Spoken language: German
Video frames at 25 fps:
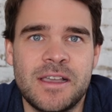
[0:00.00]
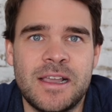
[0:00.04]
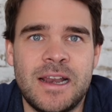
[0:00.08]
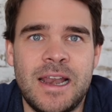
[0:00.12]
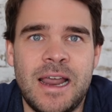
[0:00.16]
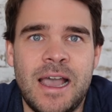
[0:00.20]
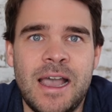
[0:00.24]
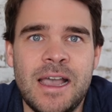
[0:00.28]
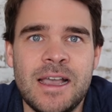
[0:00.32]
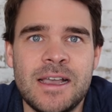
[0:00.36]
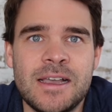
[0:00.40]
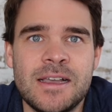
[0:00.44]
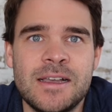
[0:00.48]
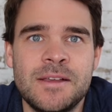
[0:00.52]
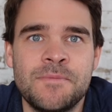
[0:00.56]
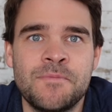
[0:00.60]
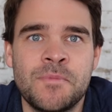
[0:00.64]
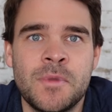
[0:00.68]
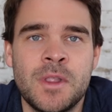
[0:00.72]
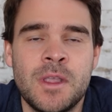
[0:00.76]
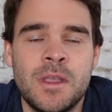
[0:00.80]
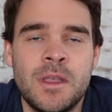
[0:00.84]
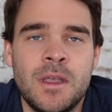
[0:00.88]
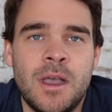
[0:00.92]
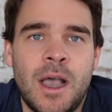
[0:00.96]
klare
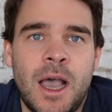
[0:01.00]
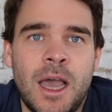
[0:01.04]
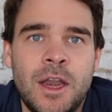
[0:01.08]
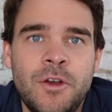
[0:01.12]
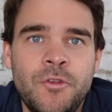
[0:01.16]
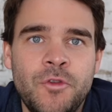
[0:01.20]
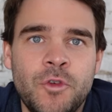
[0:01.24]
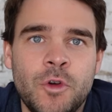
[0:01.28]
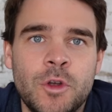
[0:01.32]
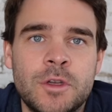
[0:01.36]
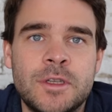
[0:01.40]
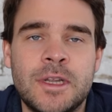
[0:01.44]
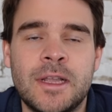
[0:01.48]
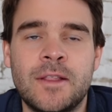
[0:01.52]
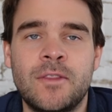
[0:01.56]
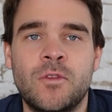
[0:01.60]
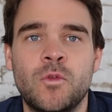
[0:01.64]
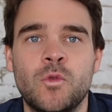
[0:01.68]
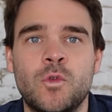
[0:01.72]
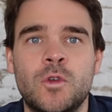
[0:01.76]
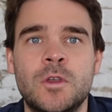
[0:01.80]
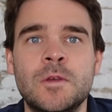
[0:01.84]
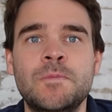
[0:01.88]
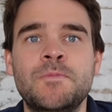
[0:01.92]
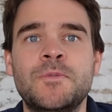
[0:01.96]
Antwort
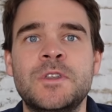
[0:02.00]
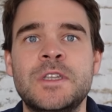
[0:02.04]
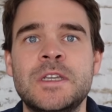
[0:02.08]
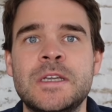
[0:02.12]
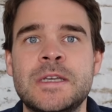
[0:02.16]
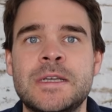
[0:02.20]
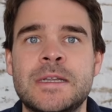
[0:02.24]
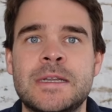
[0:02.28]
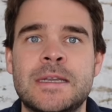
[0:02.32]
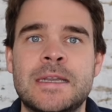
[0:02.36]
dazu gibt,